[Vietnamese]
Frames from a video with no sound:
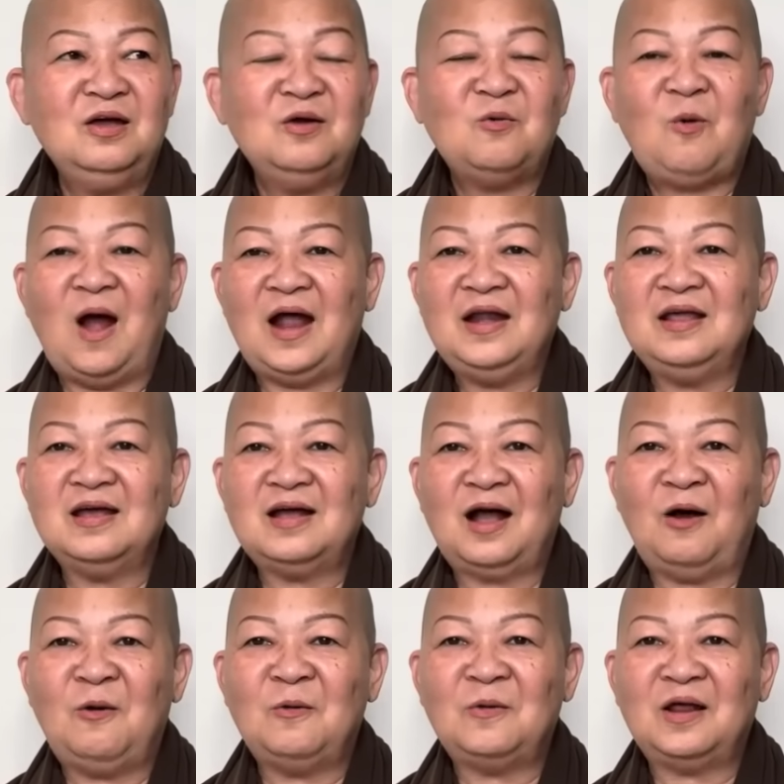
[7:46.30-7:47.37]
quả địa
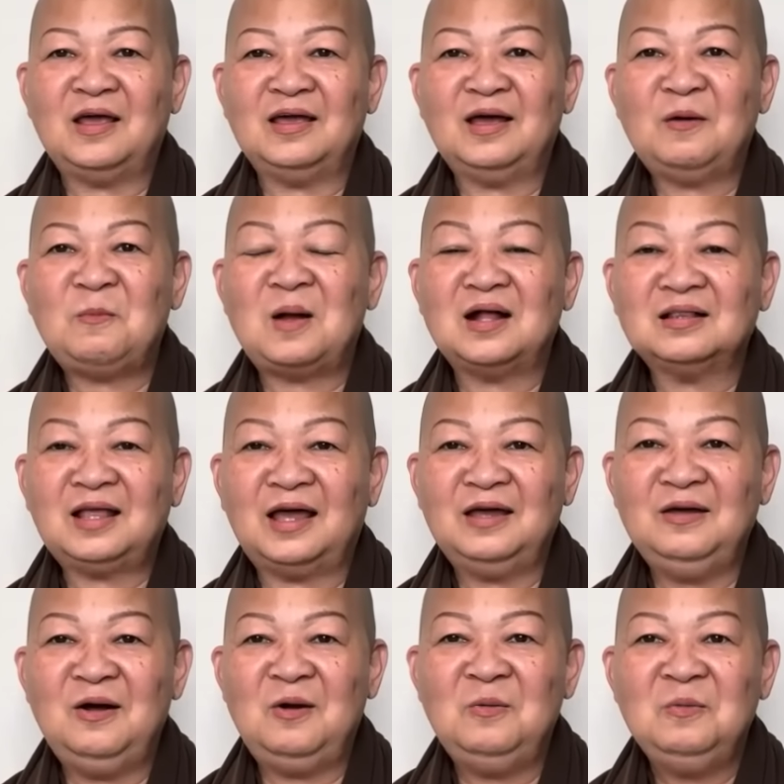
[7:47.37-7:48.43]
cầu này. Các bạn
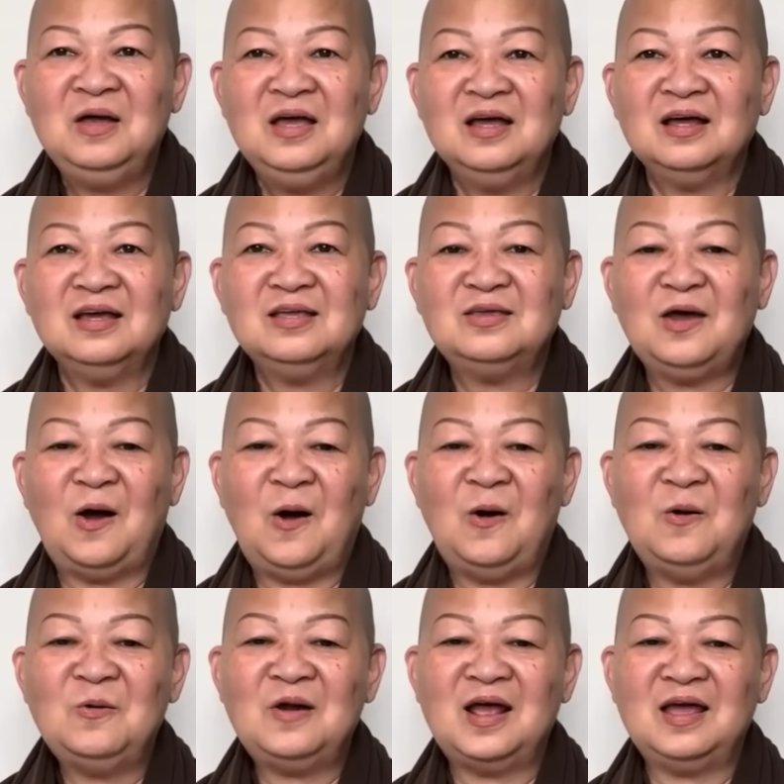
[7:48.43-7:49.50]
thấy không, cái
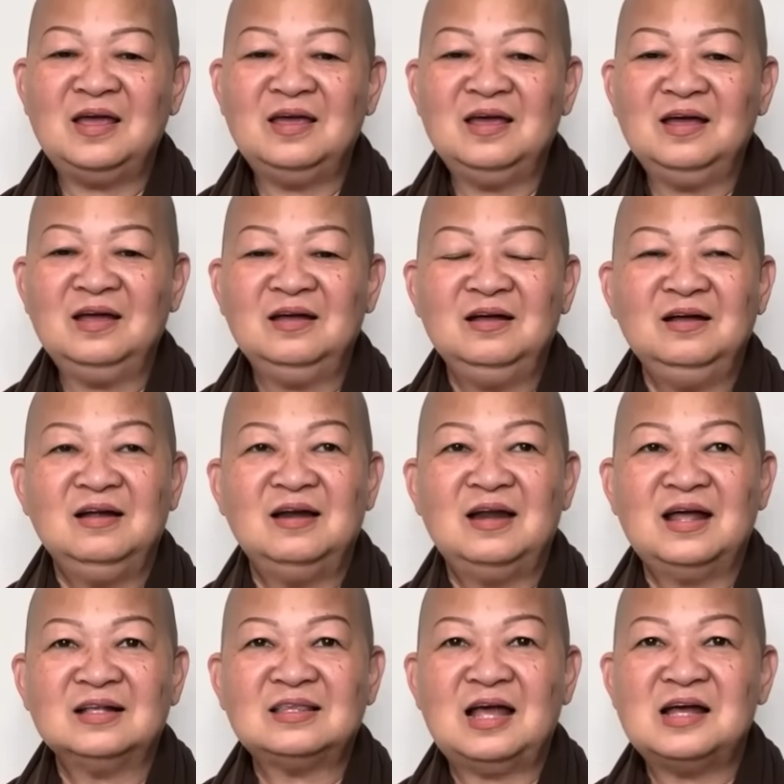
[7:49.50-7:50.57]
chỗ này á
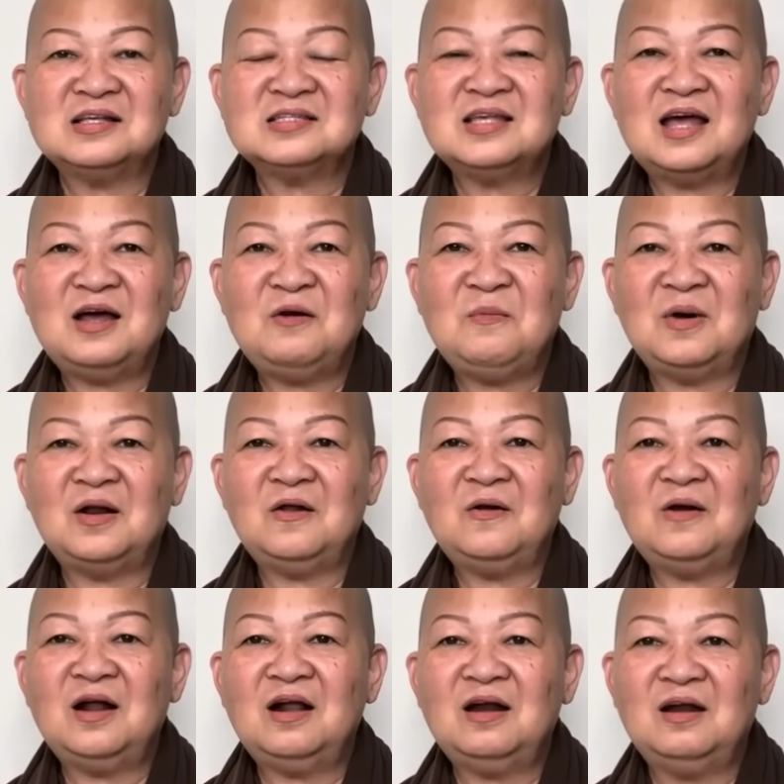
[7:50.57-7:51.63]
là tại sao mà nó
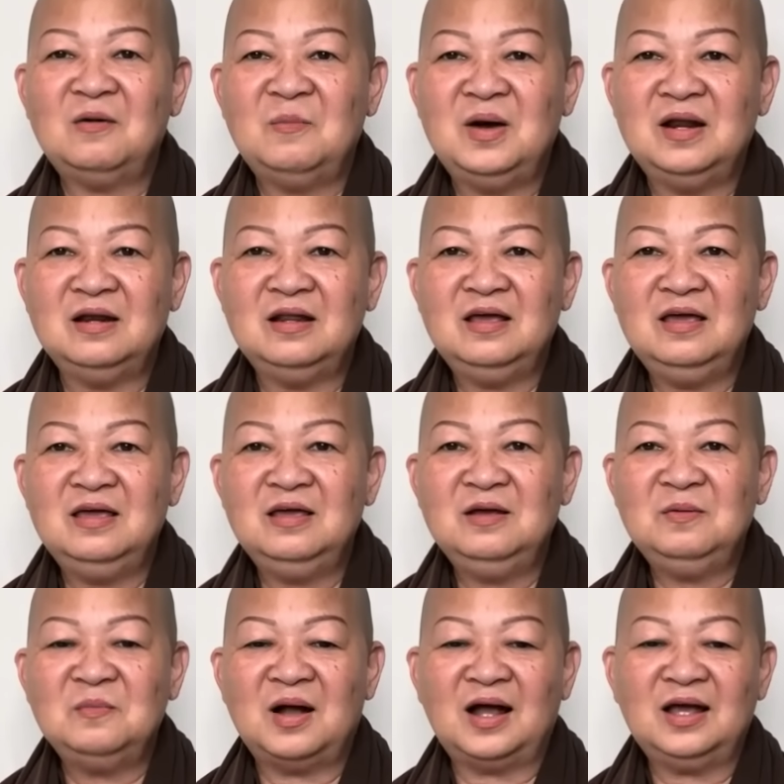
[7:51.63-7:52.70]
rất là bình
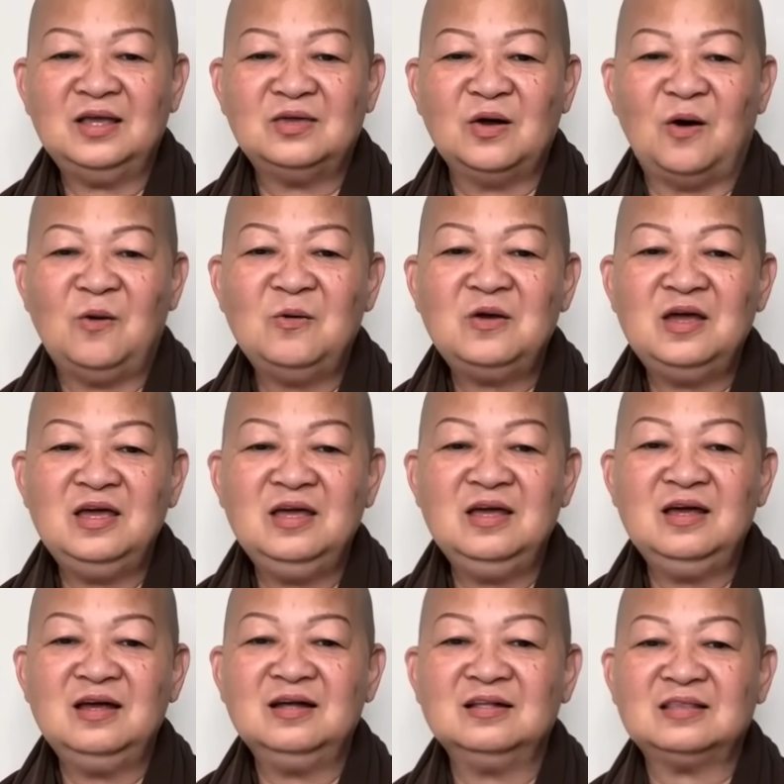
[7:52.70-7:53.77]
yên, mà cái chỗ
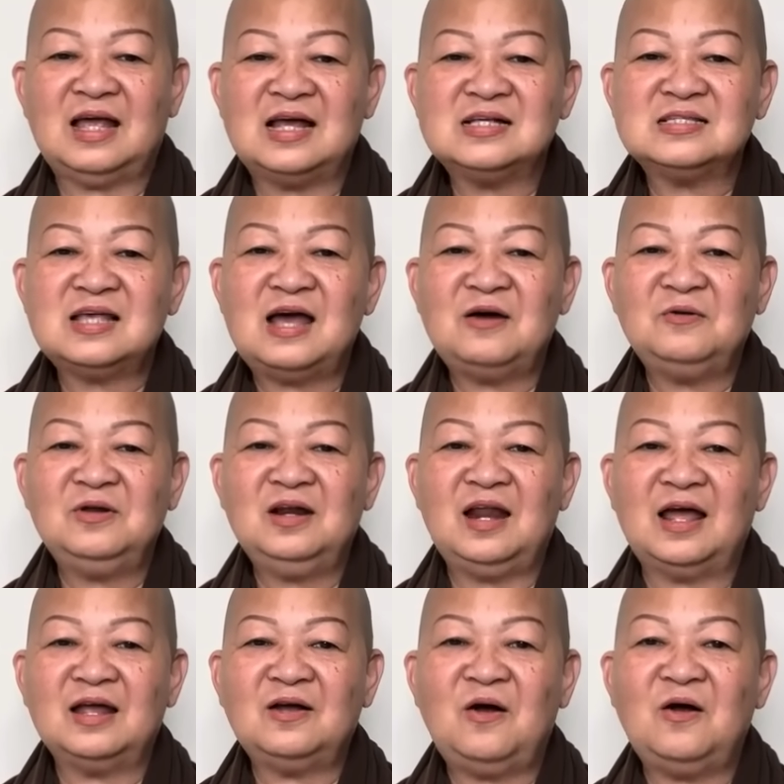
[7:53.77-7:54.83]
kia tại sao nó
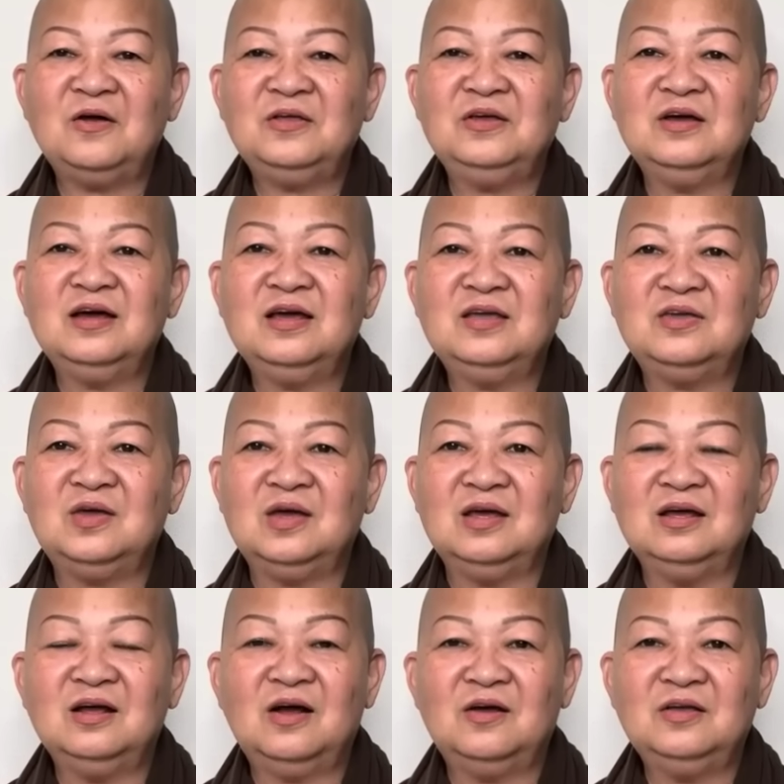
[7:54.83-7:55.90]
lại có những cái
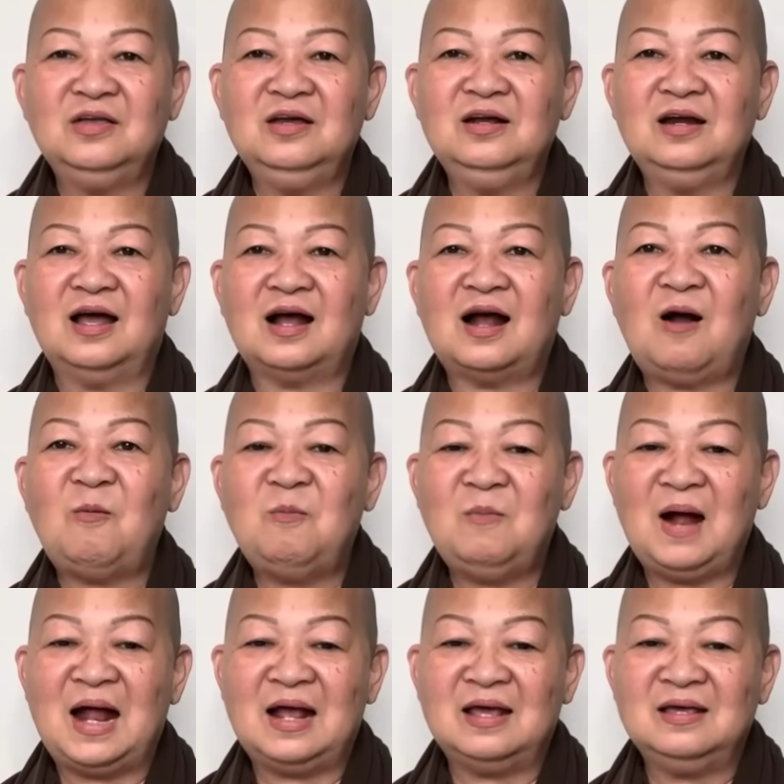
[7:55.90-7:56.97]
chuyện coi như là không
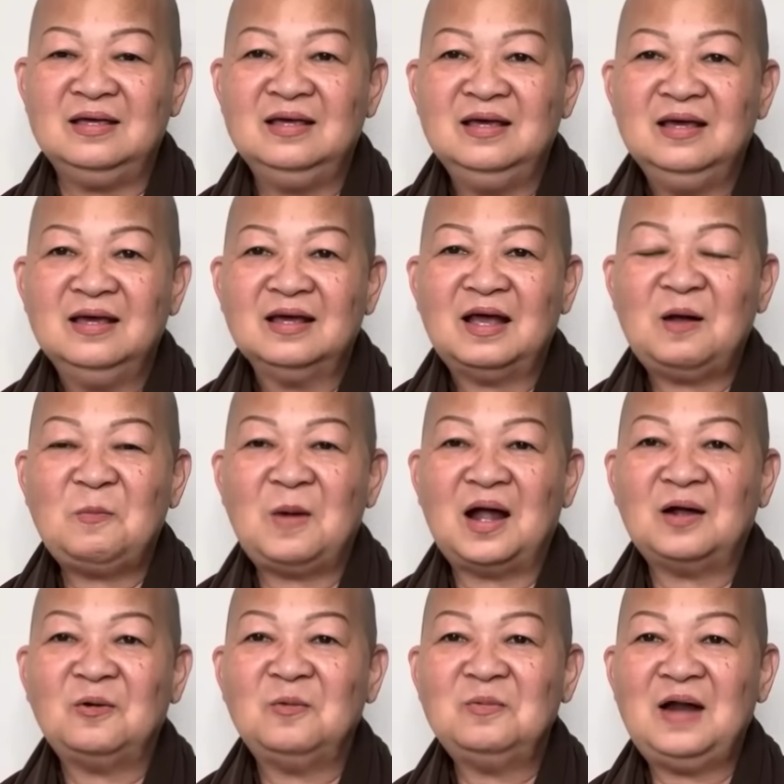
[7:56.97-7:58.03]
may. Các
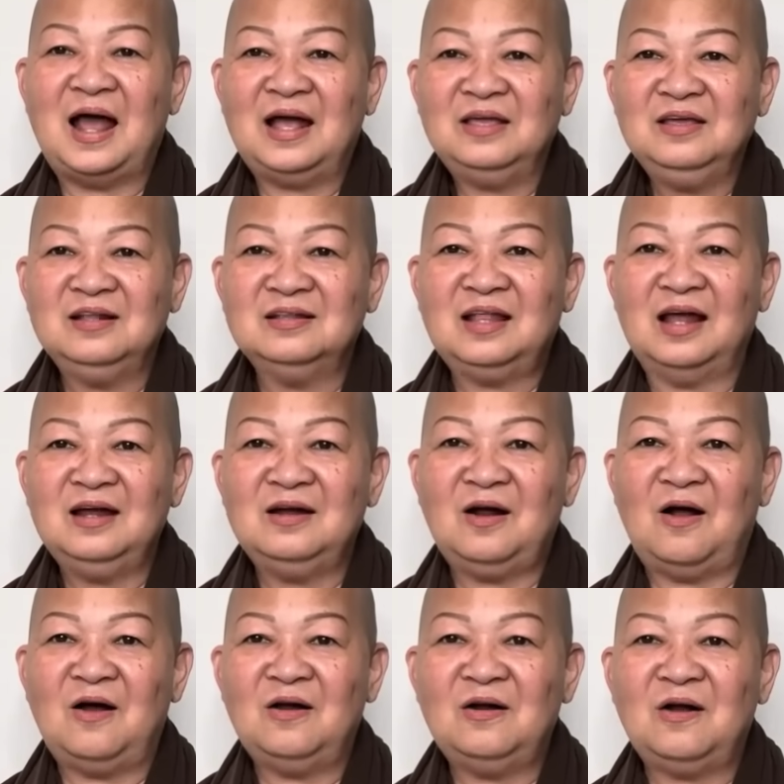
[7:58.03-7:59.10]
bạn cũng đã nhìn thấy
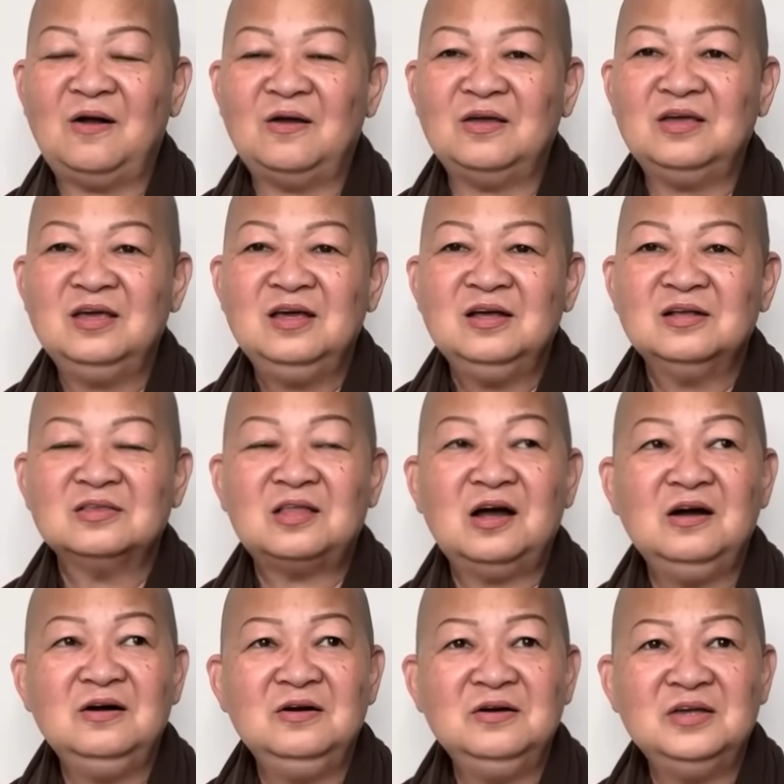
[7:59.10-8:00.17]
rõ rồi,
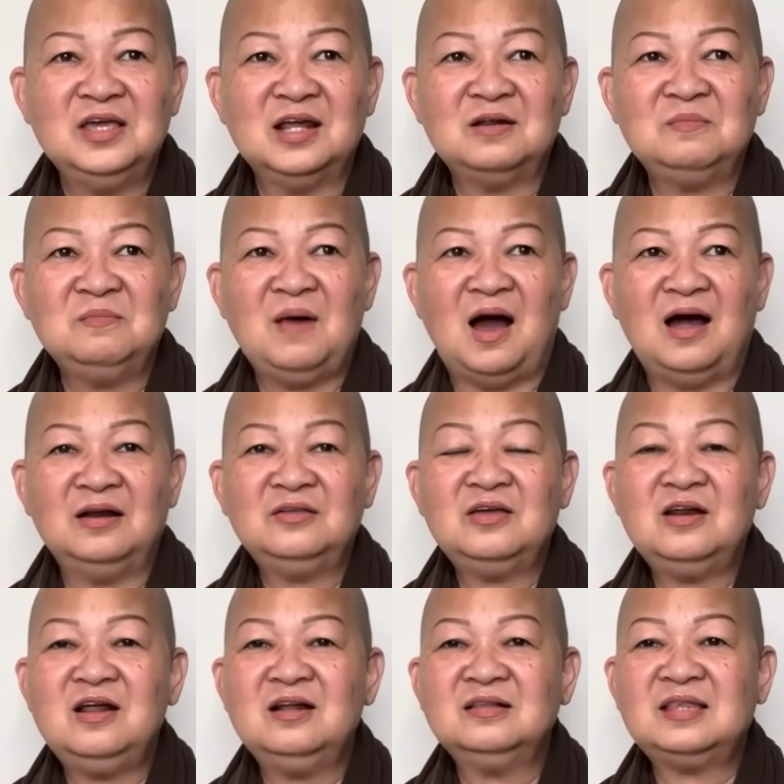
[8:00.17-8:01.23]
từ dịch bệnh
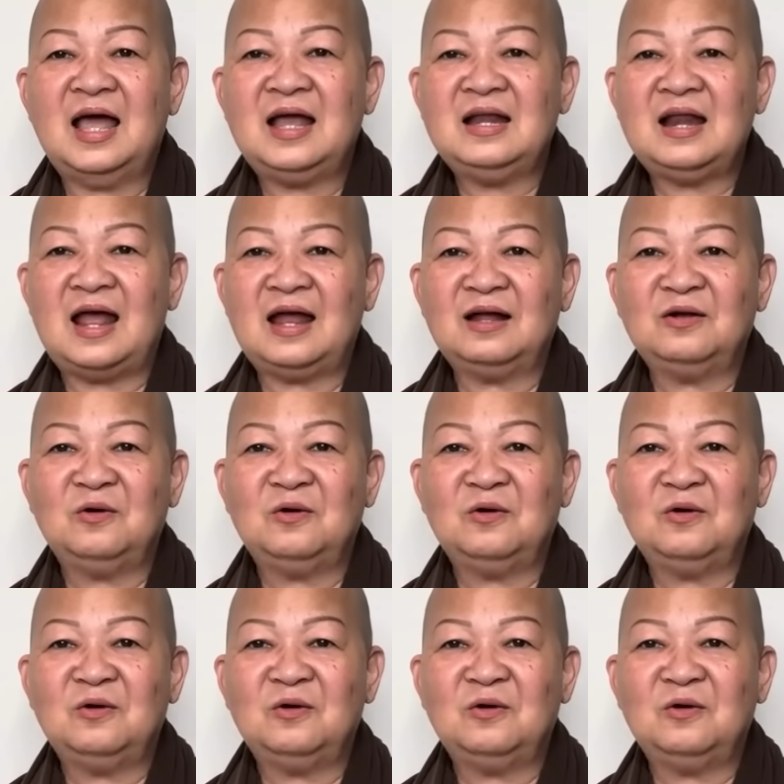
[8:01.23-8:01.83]
cho đến tai nạn